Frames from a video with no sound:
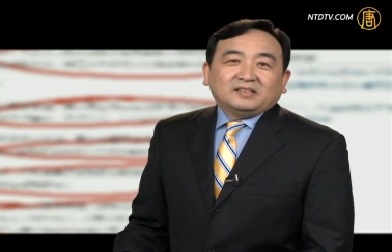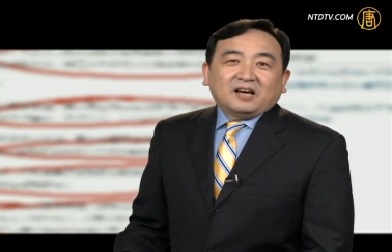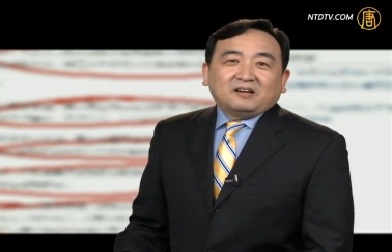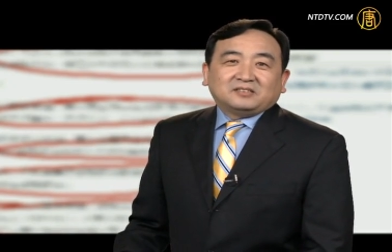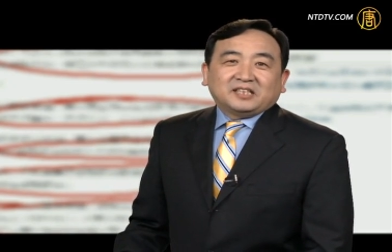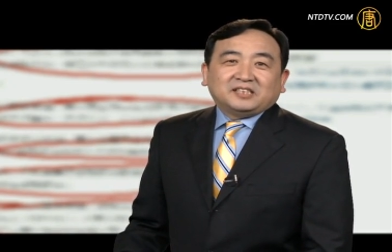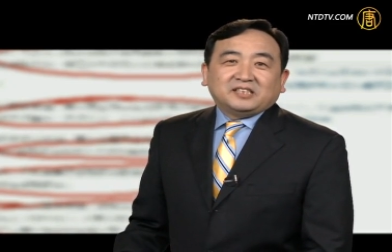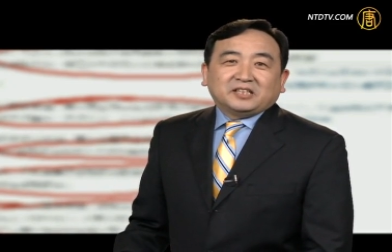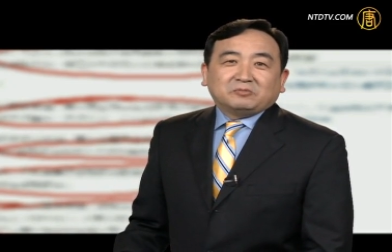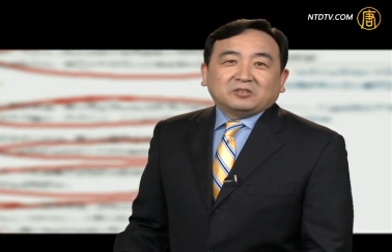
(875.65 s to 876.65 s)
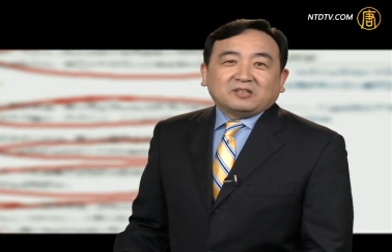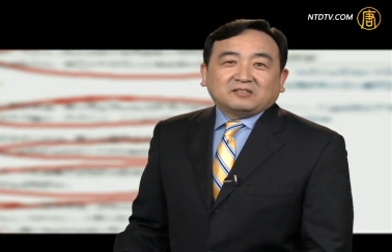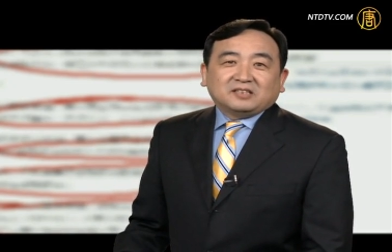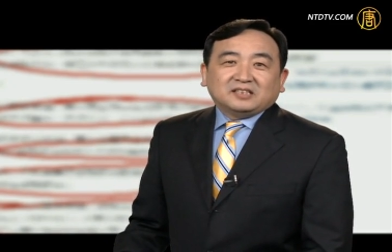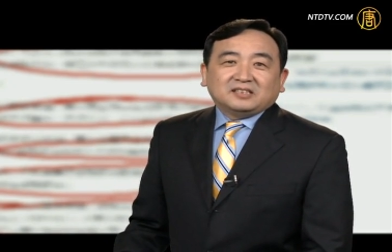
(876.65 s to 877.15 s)
那好，这期节目就
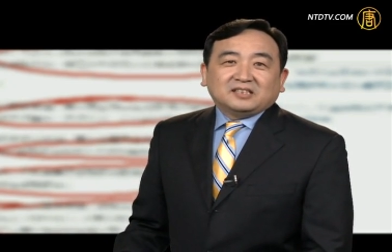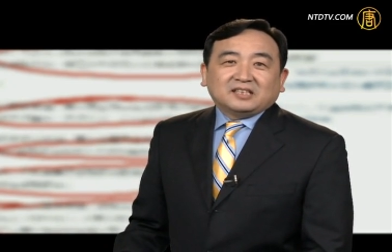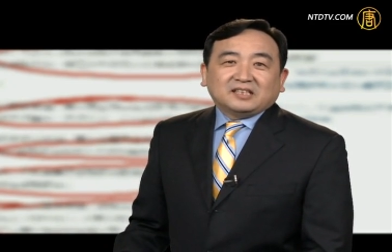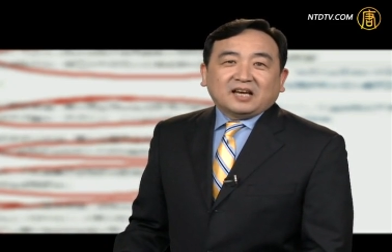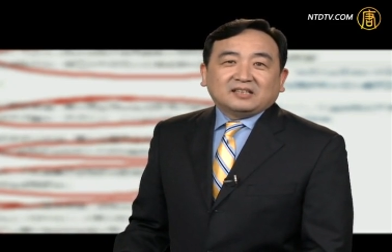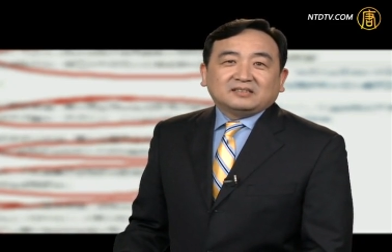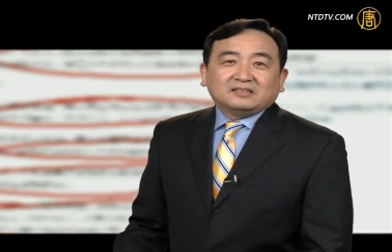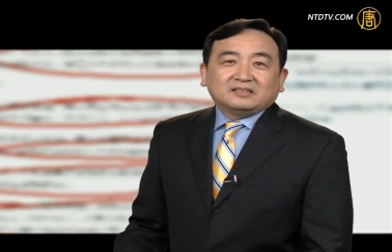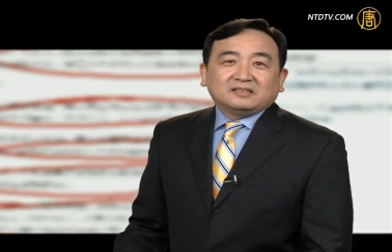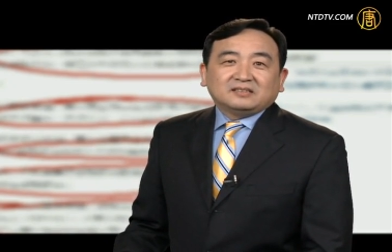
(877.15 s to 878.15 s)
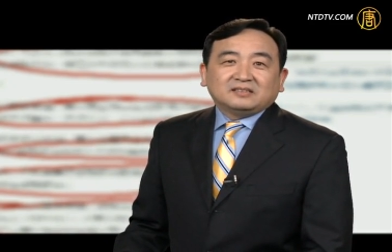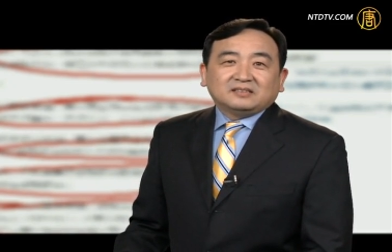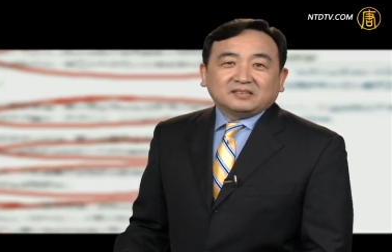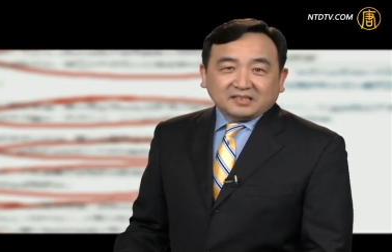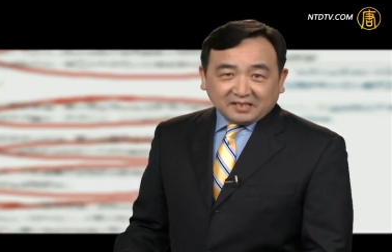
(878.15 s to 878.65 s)
到这里，谢谢大家，
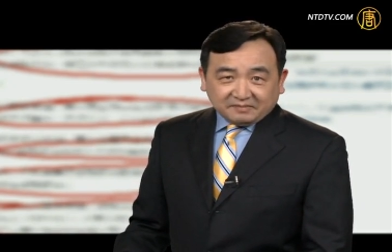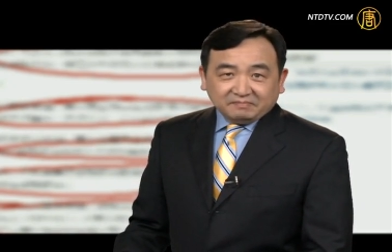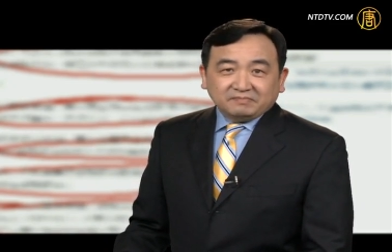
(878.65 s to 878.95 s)
再见。